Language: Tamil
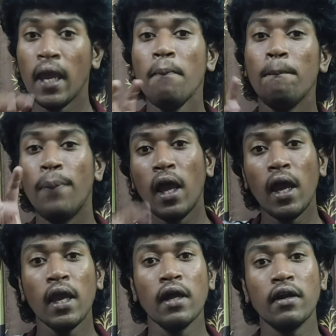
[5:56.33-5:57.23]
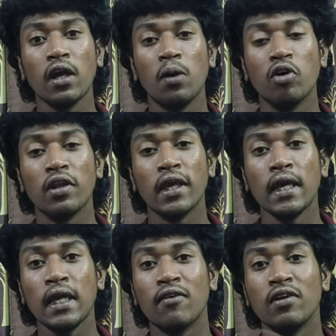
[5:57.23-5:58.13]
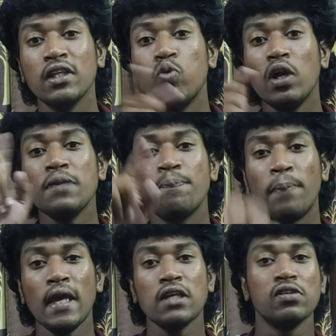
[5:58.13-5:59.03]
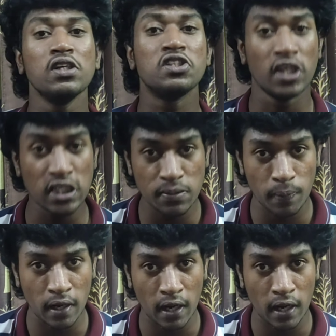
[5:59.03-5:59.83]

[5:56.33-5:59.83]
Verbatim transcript: கேம் பிளே இருக்கும் போது இதை வந்து உள்ள பிளேயர்ஸ் வந்து சேஞ்ச்